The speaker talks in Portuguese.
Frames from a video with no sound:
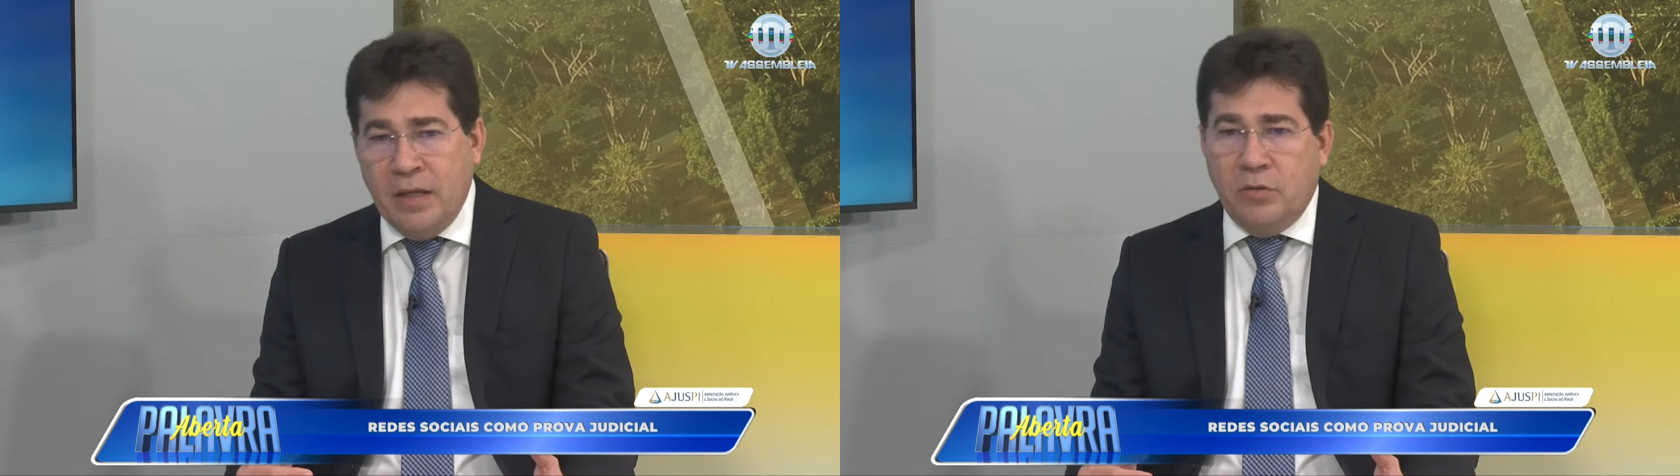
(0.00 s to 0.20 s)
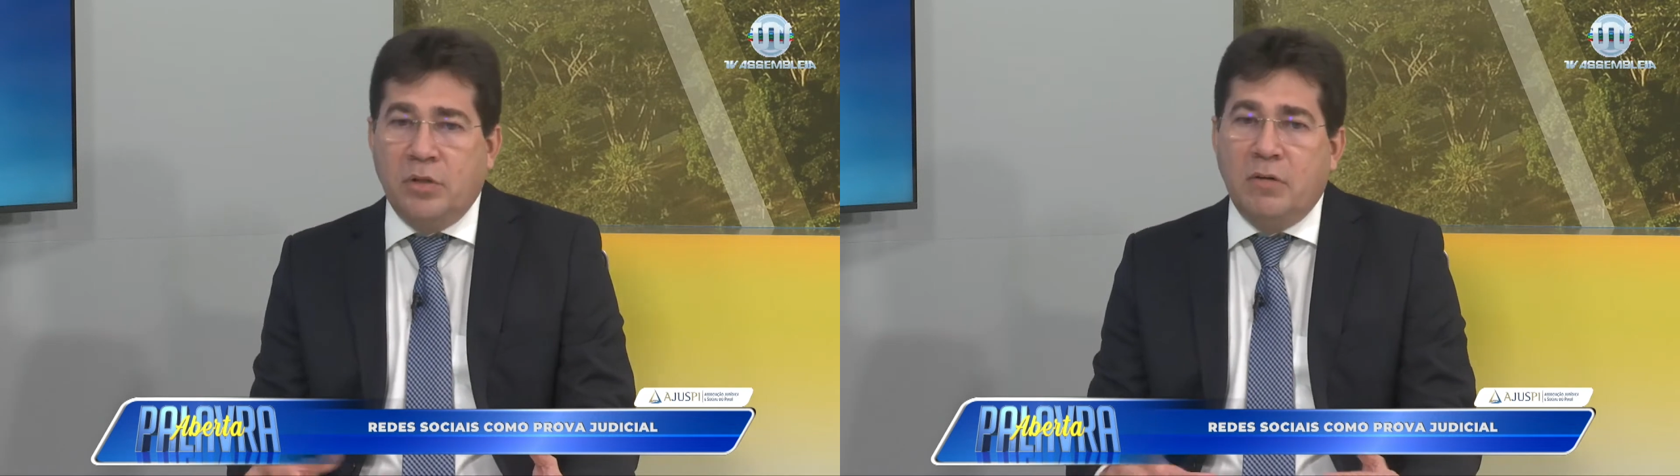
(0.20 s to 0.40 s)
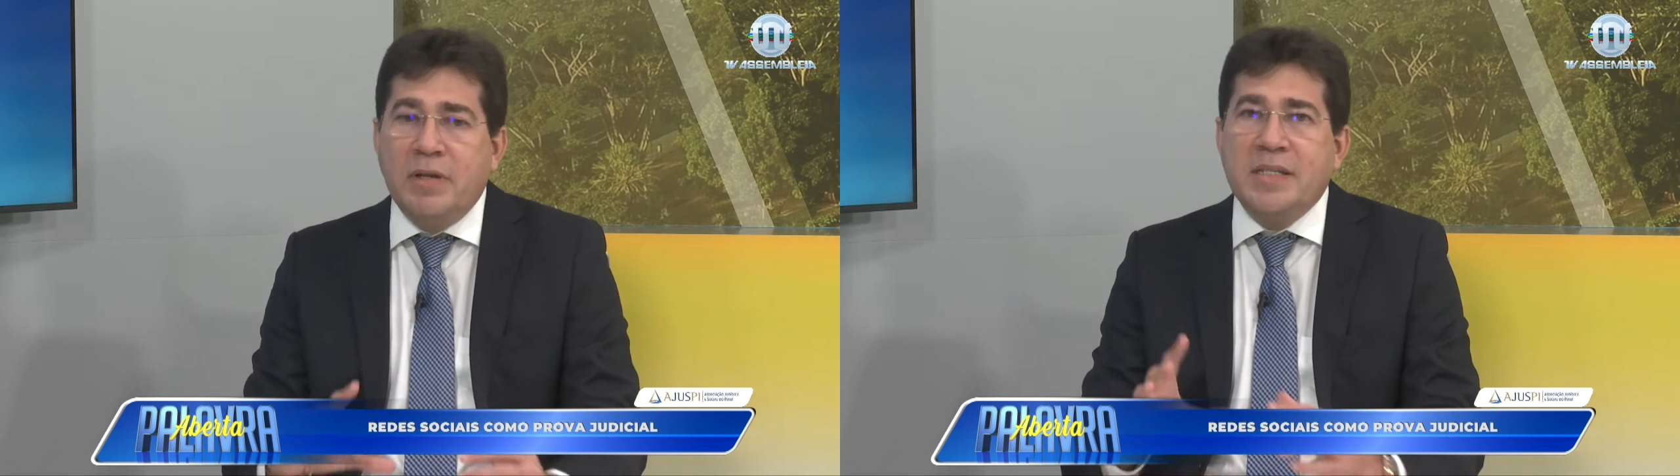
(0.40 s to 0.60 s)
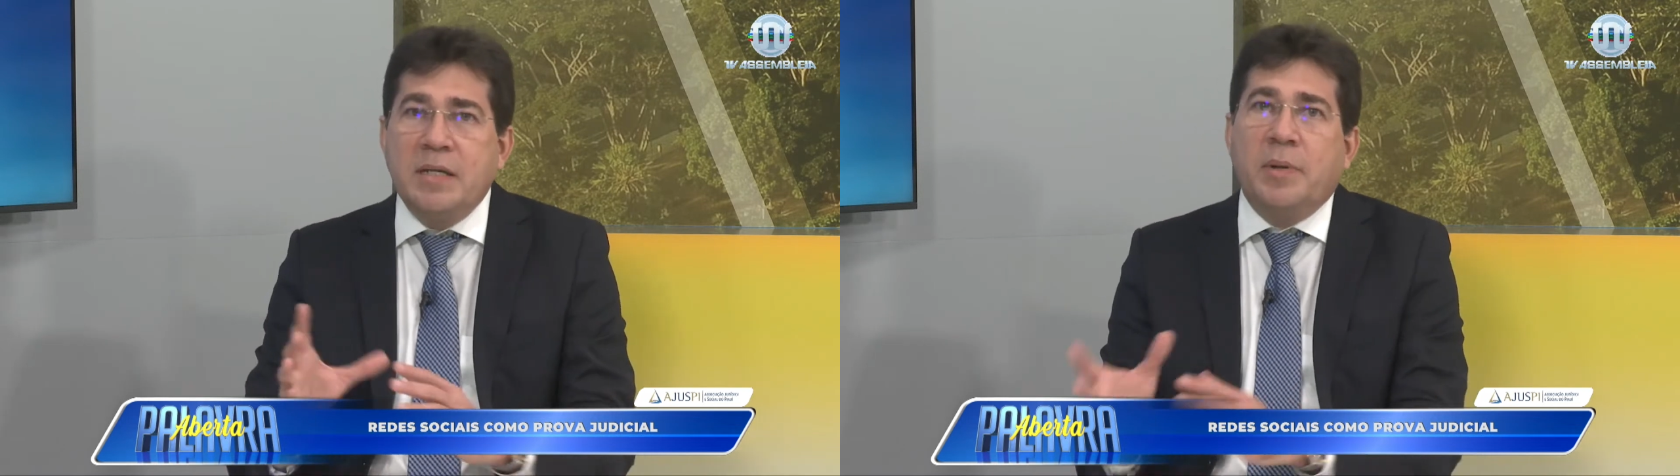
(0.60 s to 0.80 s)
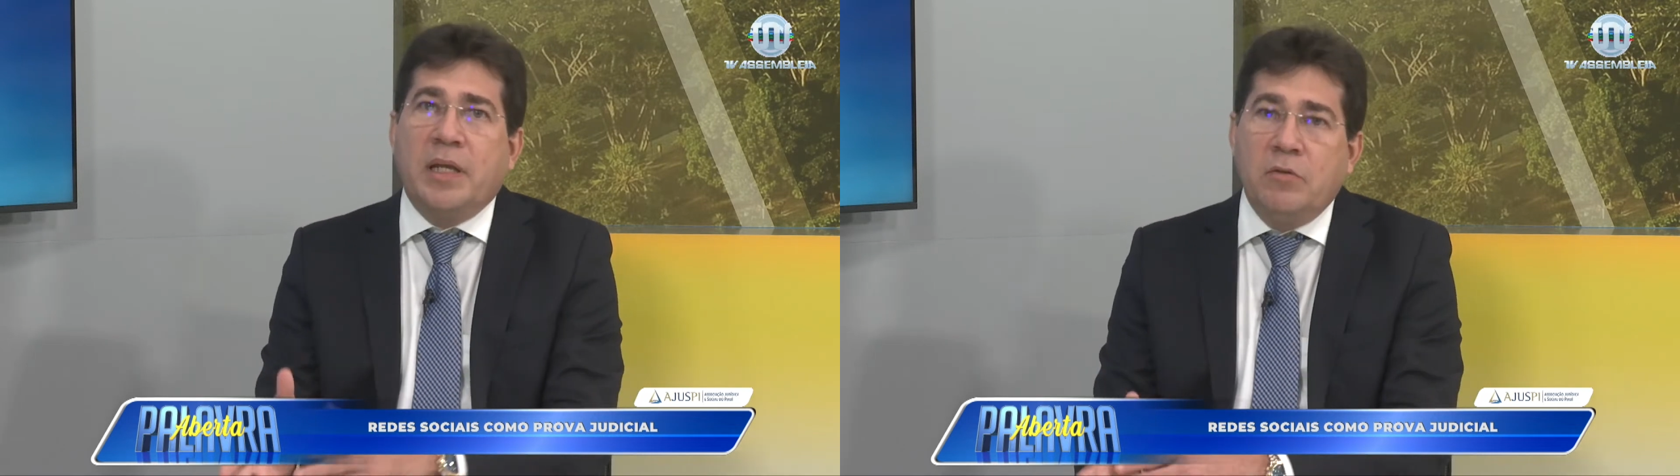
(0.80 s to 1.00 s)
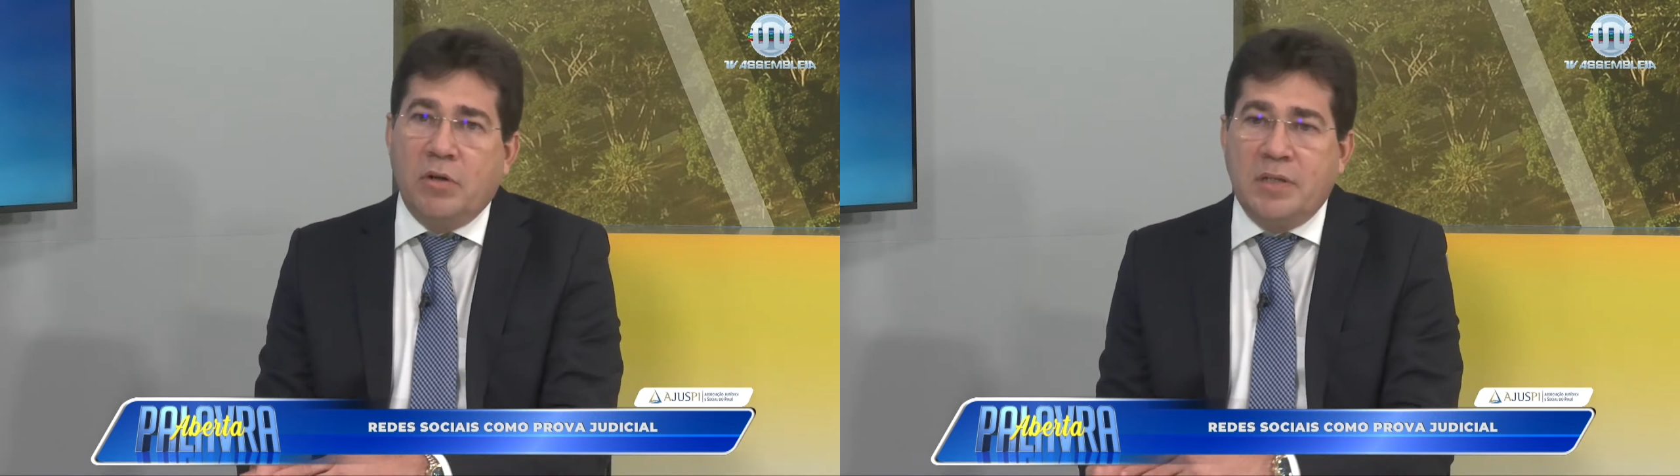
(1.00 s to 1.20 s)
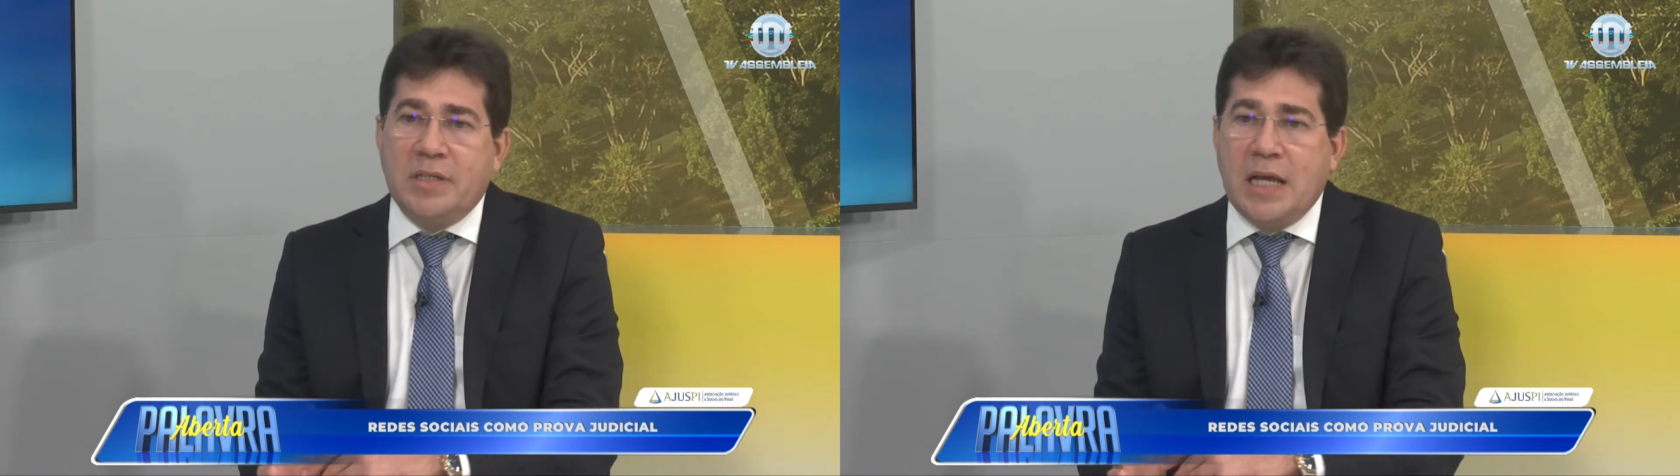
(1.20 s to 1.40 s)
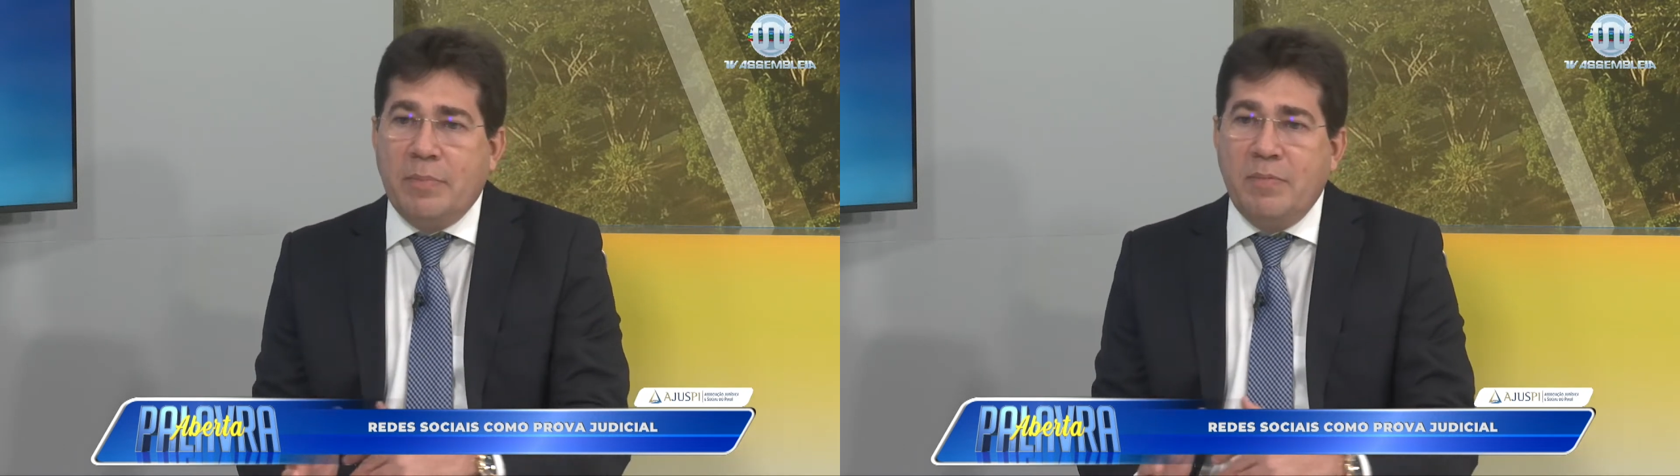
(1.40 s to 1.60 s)
Estou dando um exemplo aqui do
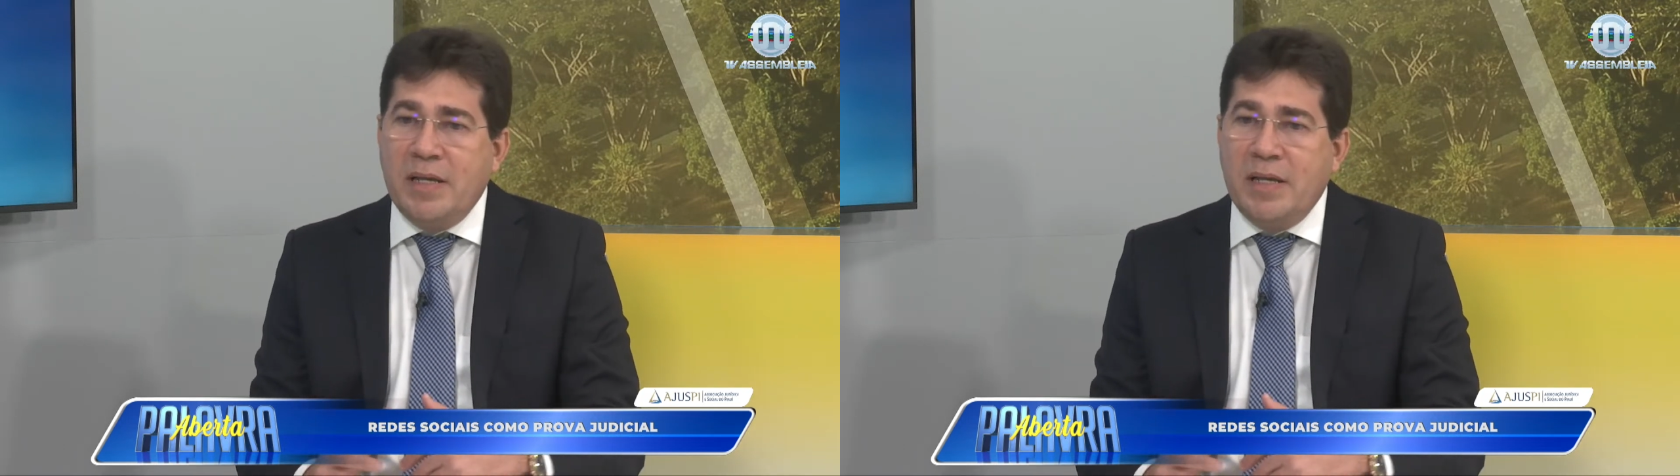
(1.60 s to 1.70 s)
WhatsApp,